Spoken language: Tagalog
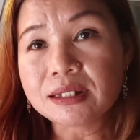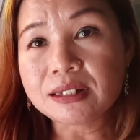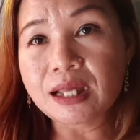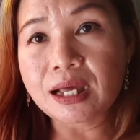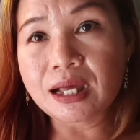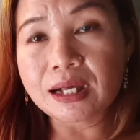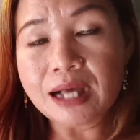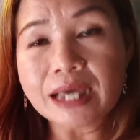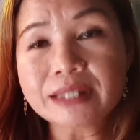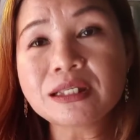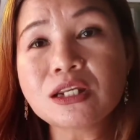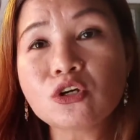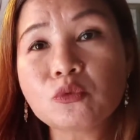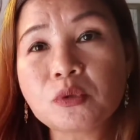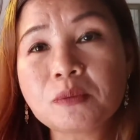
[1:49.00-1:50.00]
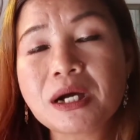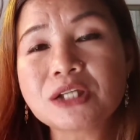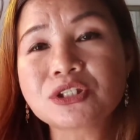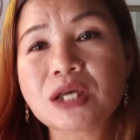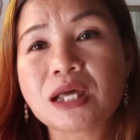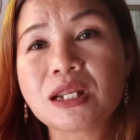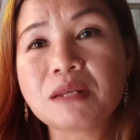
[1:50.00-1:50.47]
na kahit hindi ko po
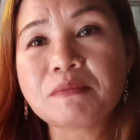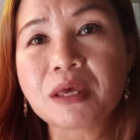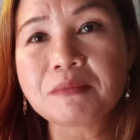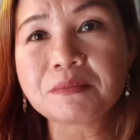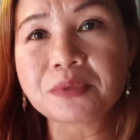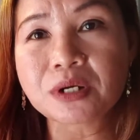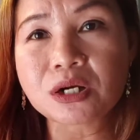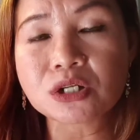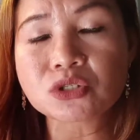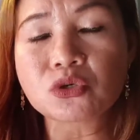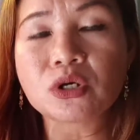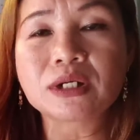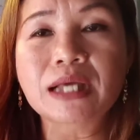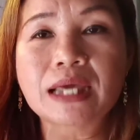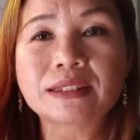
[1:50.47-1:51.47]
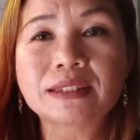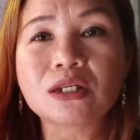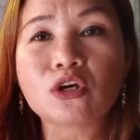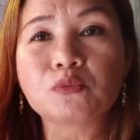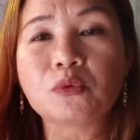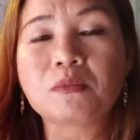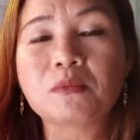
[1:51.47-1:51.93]
mga channel members or kahit
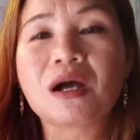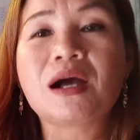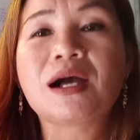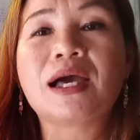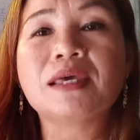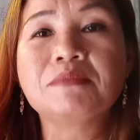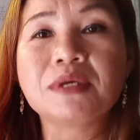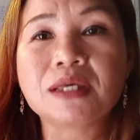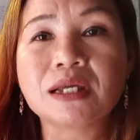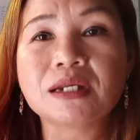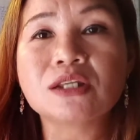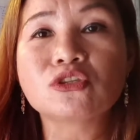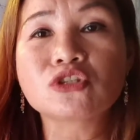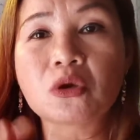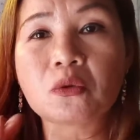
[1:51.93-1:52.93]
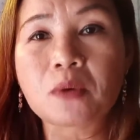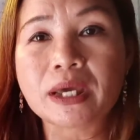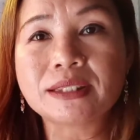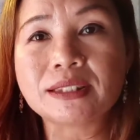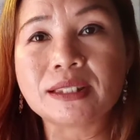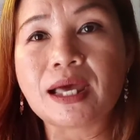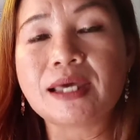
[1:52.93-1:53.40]
hindi ko po mga kaibigan dito sa
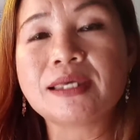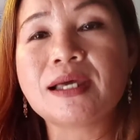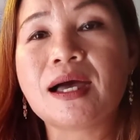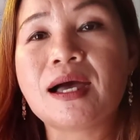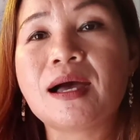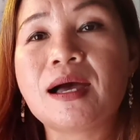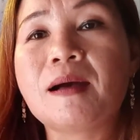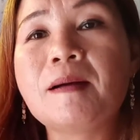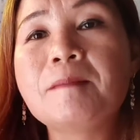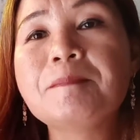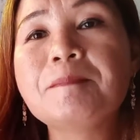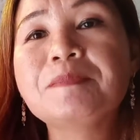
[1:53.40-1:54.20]
YT ay uh, ah,